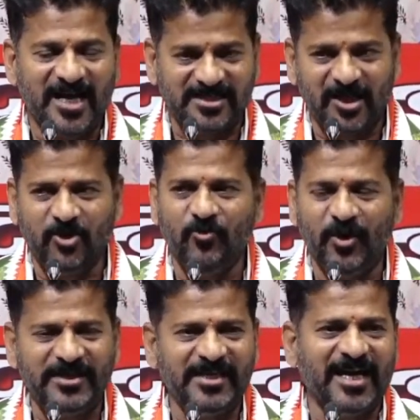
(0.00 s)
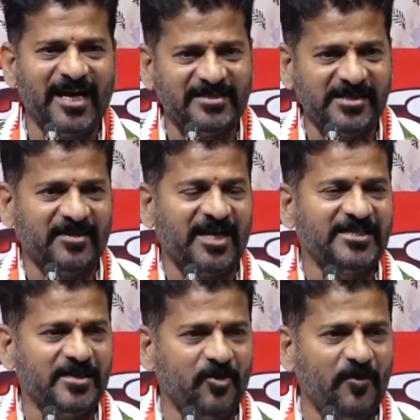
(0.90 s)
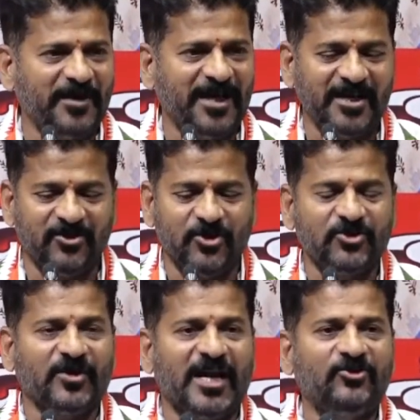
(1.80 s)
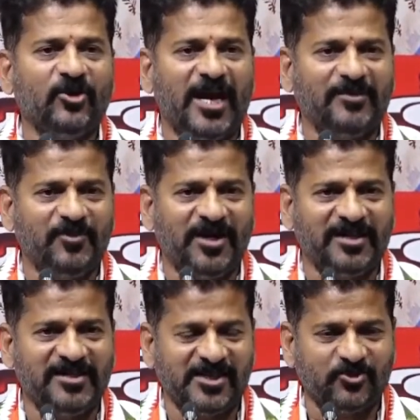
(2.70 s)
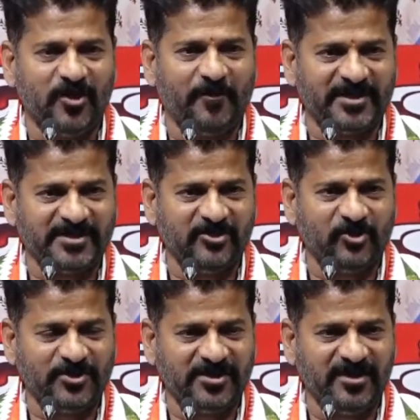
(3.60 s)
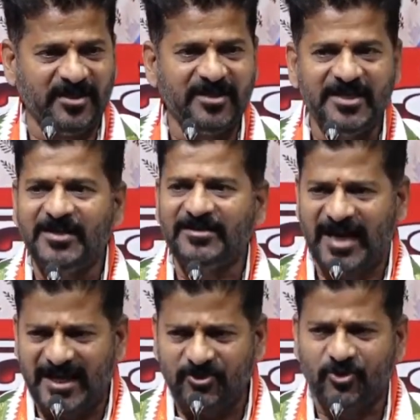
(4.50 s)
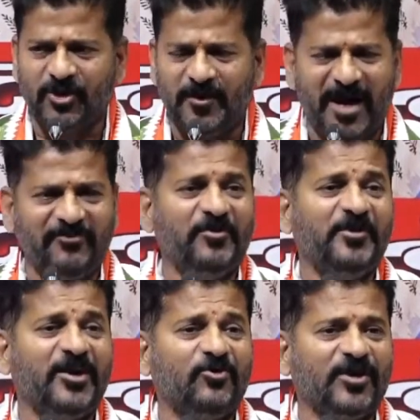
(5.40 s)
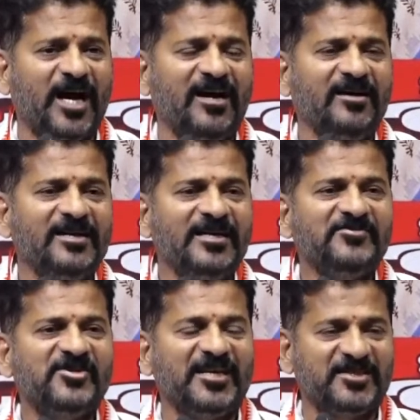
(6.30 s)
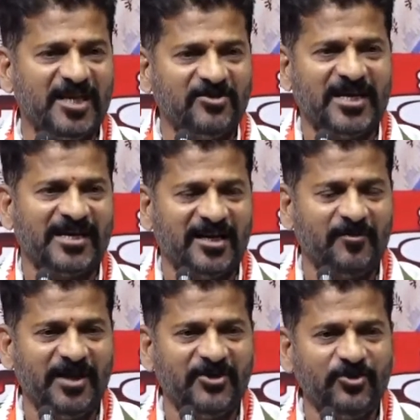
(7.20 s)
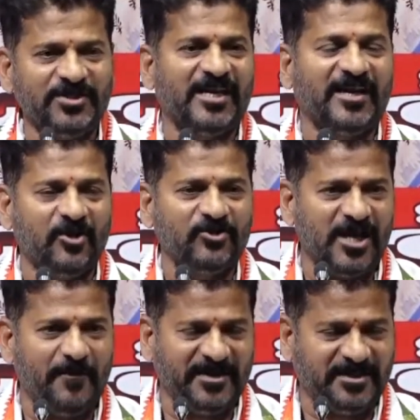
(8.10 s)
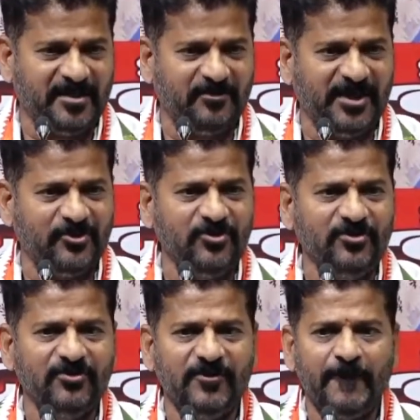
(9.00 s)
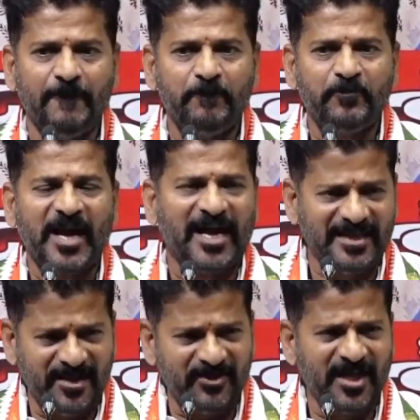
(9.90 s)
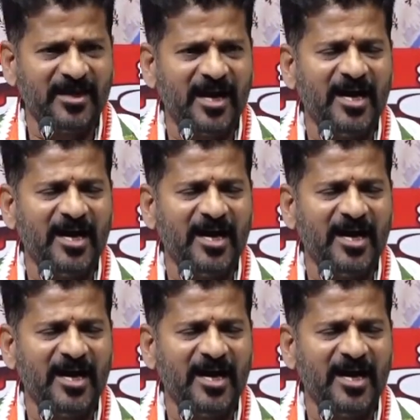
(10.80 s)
అసలు వడ్డీ కలిసి తడిసి మోపెడ ఈరోజు రైతులు ఆత్మహత్యలు చేసుకునే పరిస్థితి వచ్చింది రైతు రుణమాఫీ మీద కూడా చర్చలు జరగడం లేదు చర్యలు చేపట్టడం లేదు అదేవిధంగా